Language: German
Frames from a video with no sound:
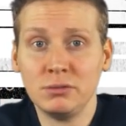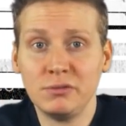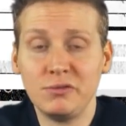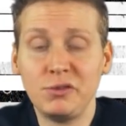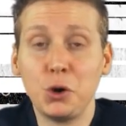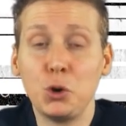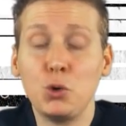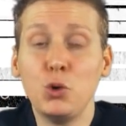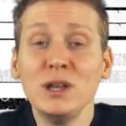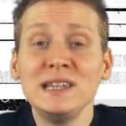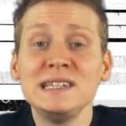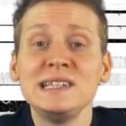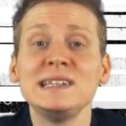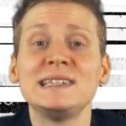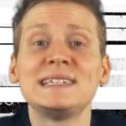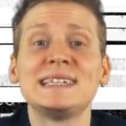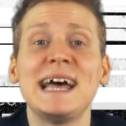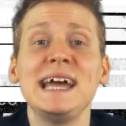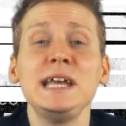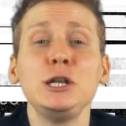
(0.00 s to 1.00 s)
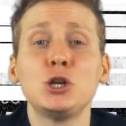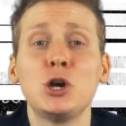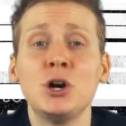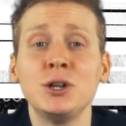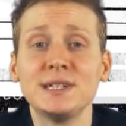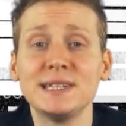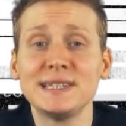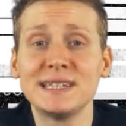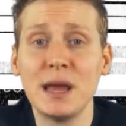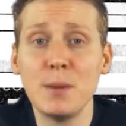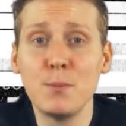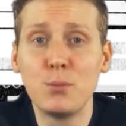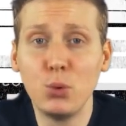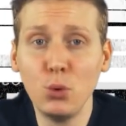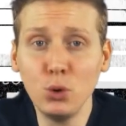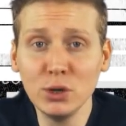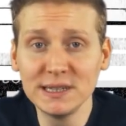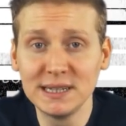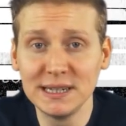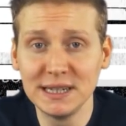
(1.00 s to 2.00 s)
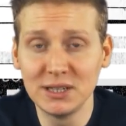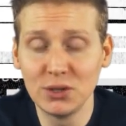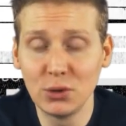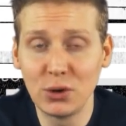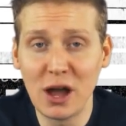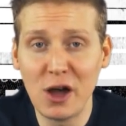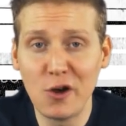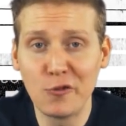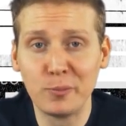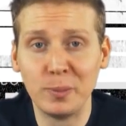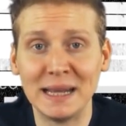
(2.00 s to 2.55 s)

Für kurze Zeit konnte sein Buch sich sogar